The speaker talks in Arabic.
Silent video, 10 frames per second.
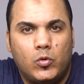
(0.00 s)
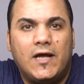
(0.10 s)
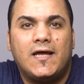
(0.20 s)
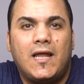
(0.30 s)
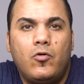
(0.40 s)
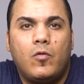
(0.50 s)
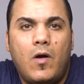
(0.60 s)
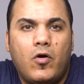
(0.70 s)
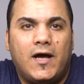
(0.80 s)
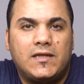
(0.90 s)
وده كان اول
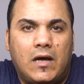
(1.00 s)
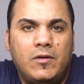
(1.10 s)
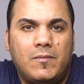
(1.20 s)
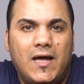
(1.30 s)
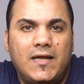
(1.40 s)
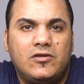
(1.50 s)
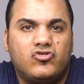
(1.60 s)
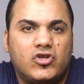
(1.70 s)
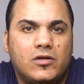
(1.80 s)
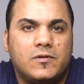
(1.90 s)
موقع اتعامل معاه
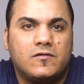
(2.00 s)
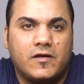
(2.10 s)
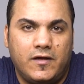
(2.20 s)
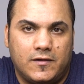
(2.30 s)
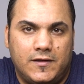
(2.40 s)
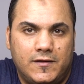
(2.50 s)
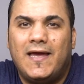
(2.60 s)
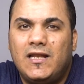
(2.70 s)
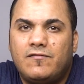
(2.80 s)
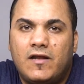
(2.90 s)
للشراء بالطريقه دي
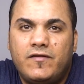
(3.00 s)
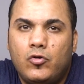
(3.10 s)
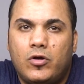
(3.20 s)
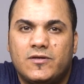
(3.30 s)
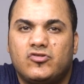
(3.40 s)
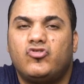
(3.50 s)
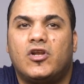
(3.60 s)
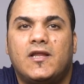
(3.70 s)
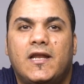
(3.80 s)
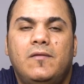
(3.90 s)
كانت في 2015
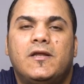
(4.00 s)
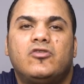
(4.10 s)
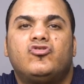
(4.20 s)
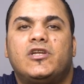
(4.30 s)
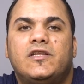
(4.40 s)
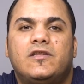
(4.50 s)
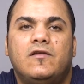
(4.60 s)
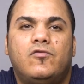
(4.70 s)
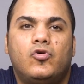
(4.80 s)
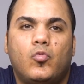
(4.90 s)
تقريبا اشتريت
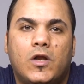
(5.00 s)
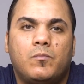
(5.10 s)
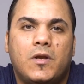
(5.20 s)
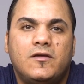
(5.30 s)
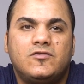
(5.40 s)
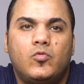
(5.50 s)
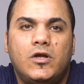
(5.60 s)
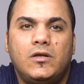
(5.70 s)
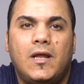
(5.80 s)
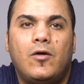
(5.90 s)
تليفون وان بلس
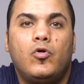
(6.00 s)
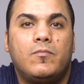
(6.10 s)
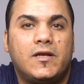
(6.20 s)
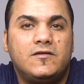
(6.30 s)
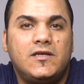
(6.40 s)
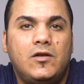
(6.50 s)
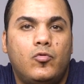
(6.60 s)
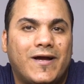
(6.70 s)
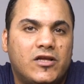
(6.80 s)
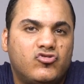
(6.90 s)
ون اول ما نزل
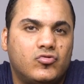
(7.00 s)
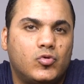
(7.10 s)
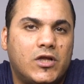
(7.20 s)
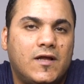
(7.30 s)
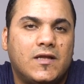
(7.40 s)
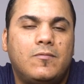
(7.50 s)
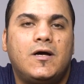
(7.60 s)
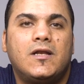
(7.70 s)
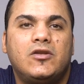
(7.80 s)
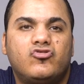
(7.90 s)
وما كانش متاح
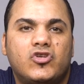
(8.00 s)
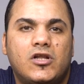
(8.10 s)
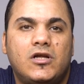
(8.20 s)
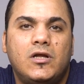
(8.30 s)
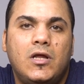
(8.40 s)
طبعا للشراء